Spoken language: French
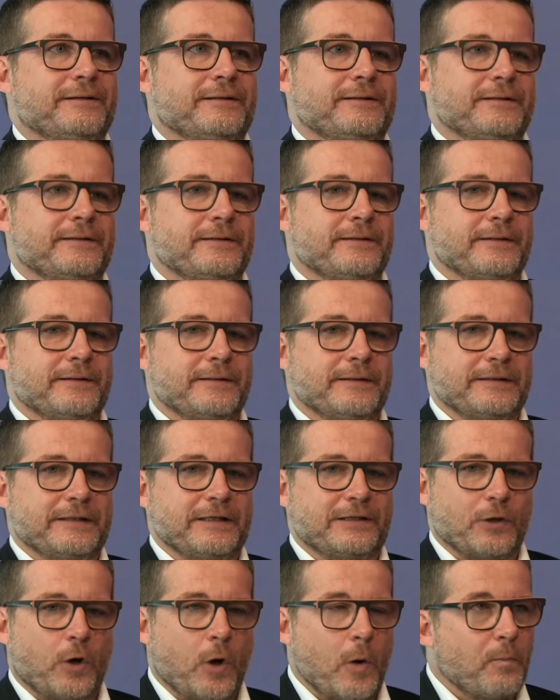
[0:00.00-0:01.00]
euh,
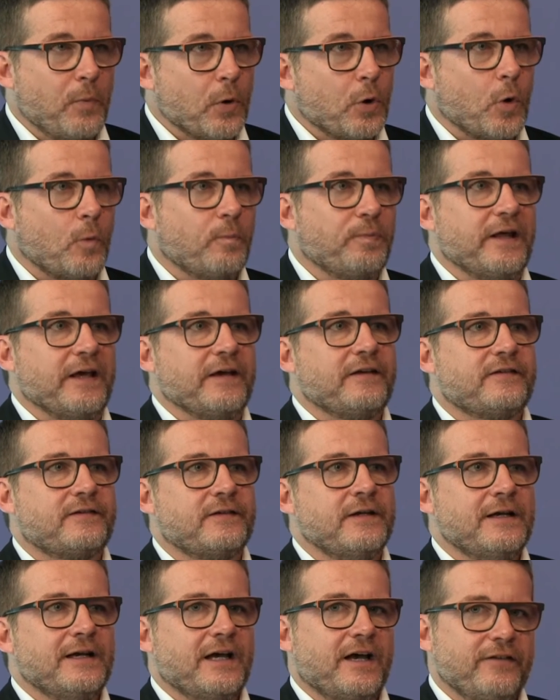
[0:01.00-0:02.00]
des temps un peu complexes,